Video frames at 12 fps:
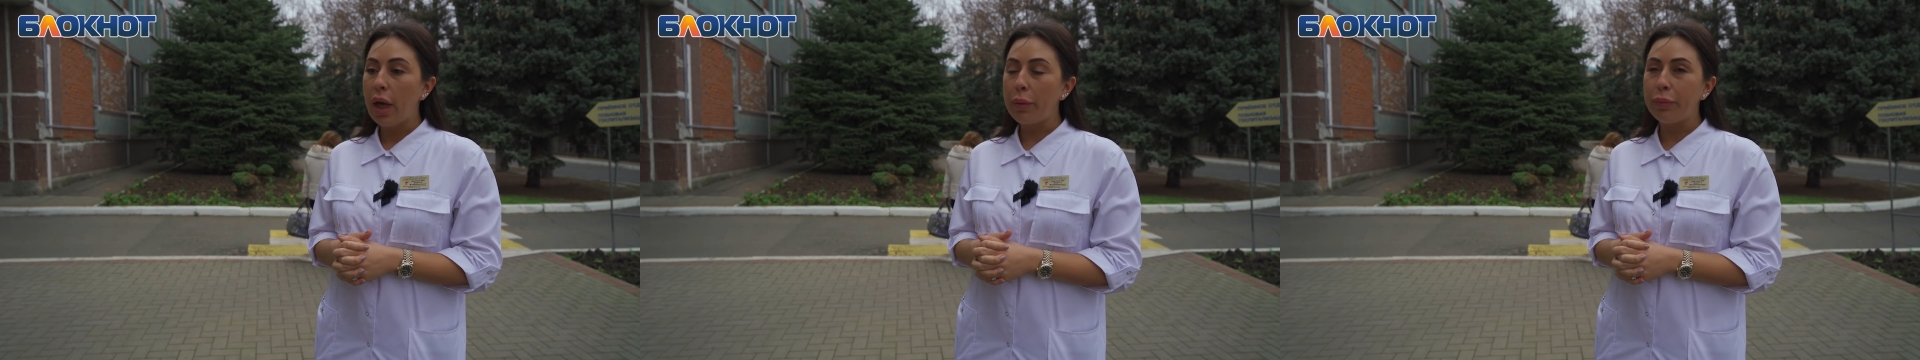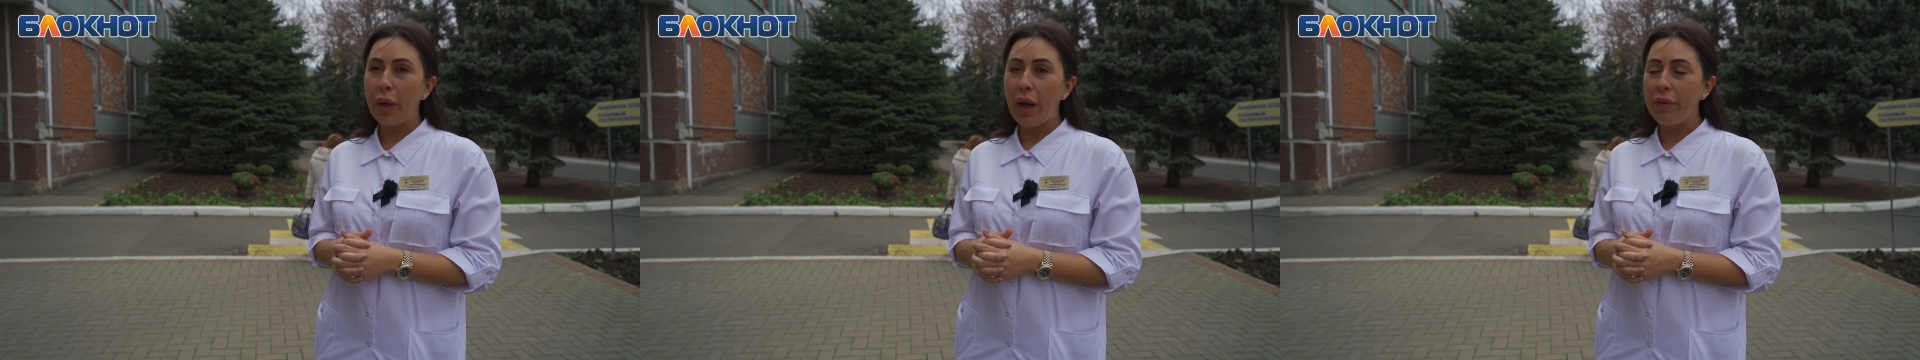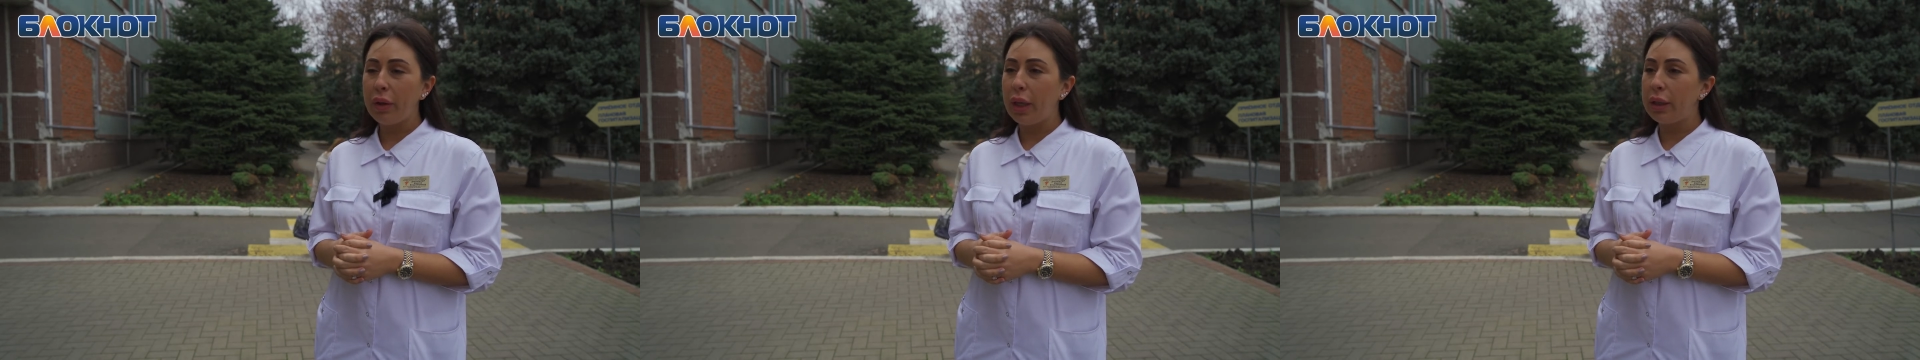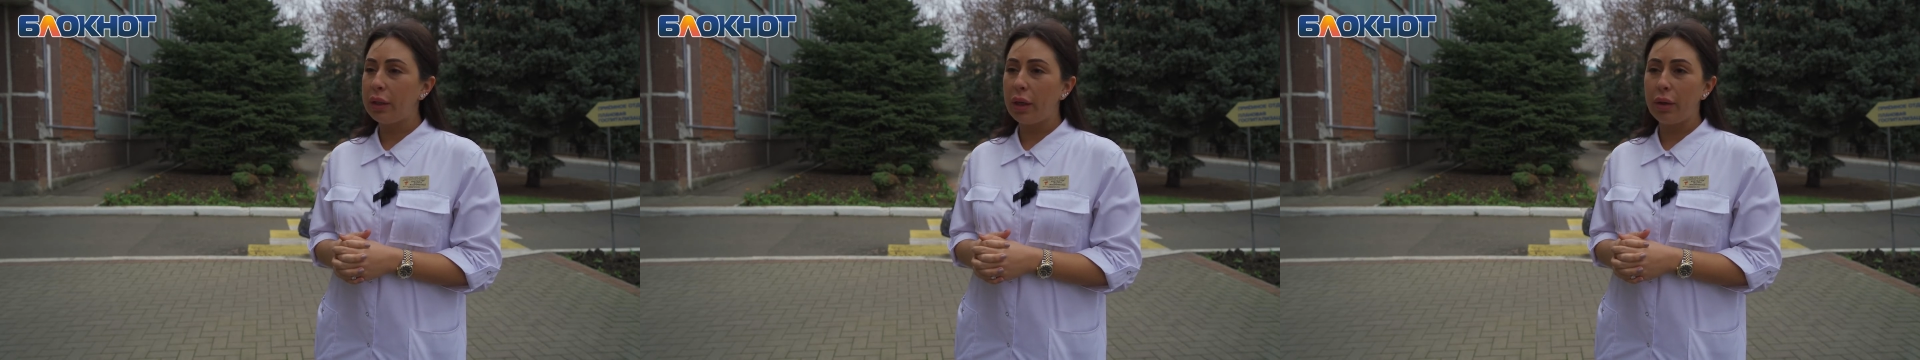Как правило,
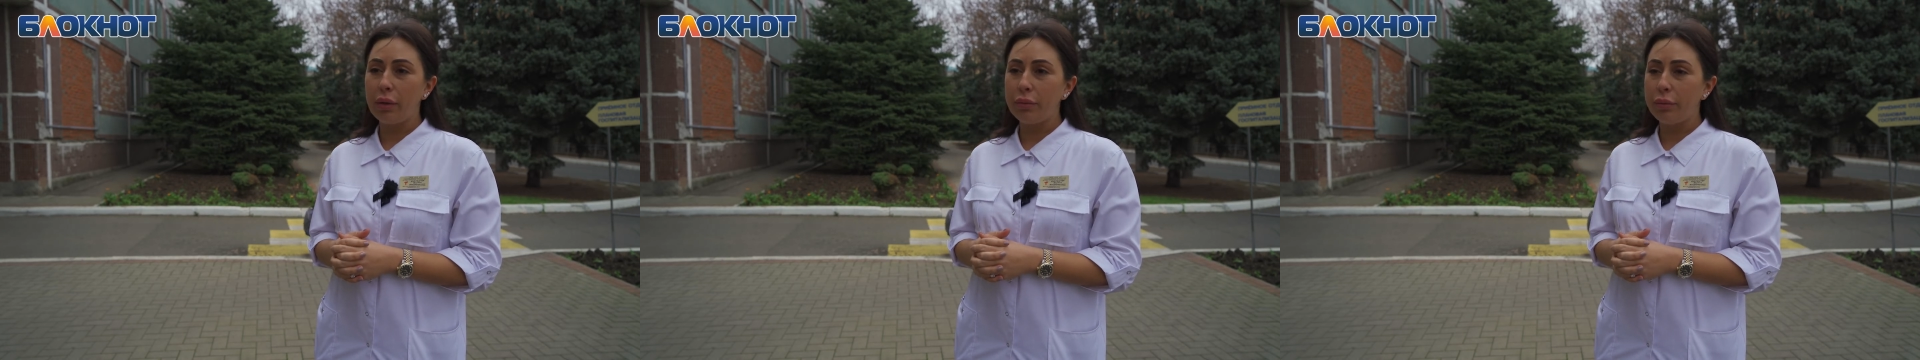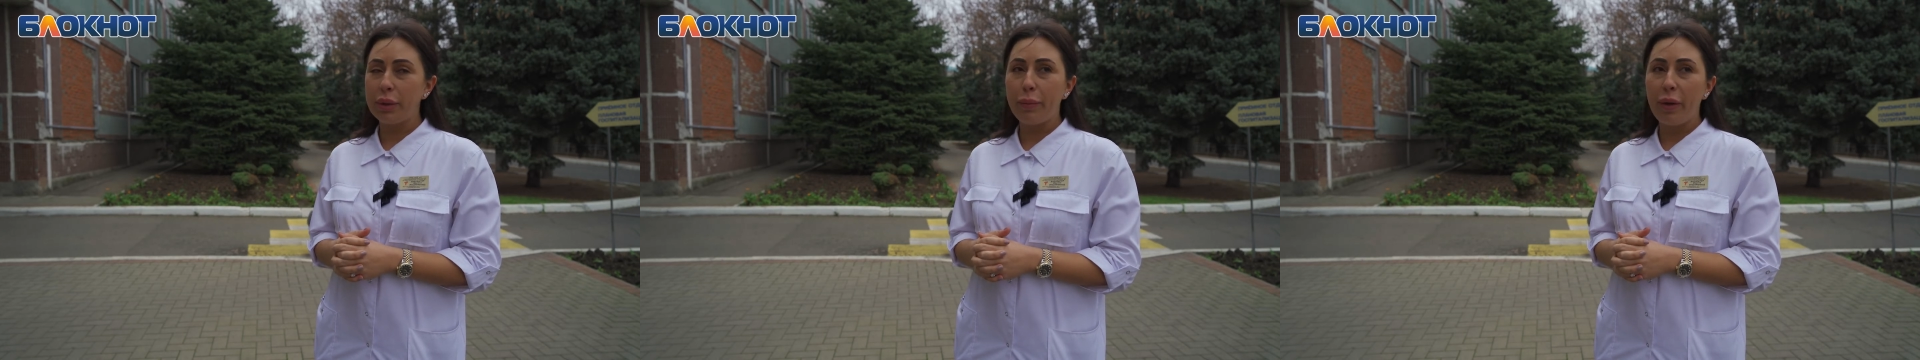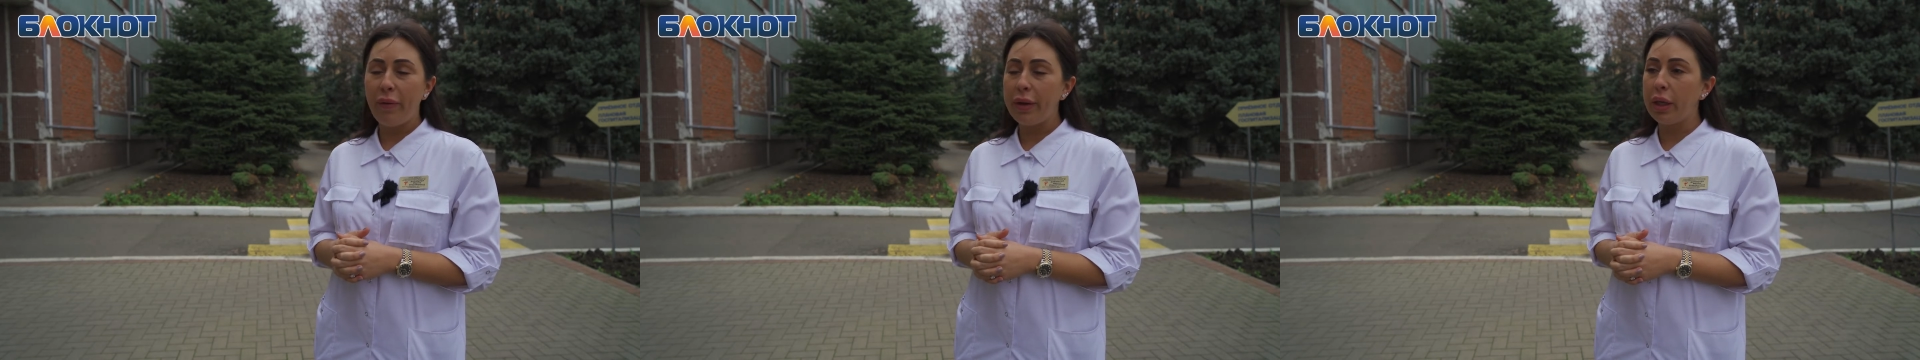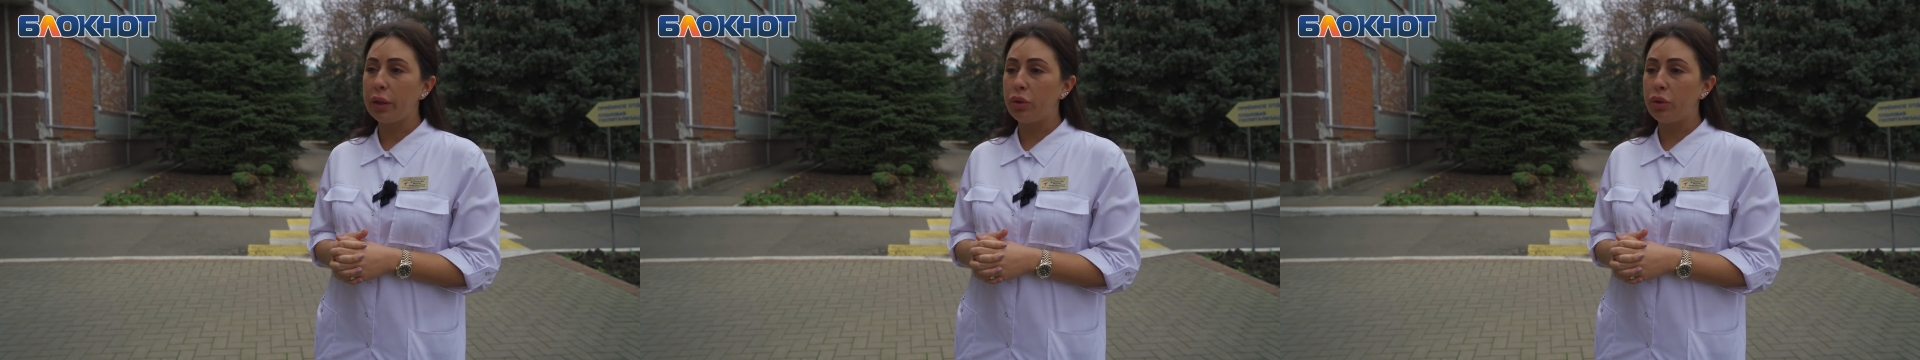это заболевание,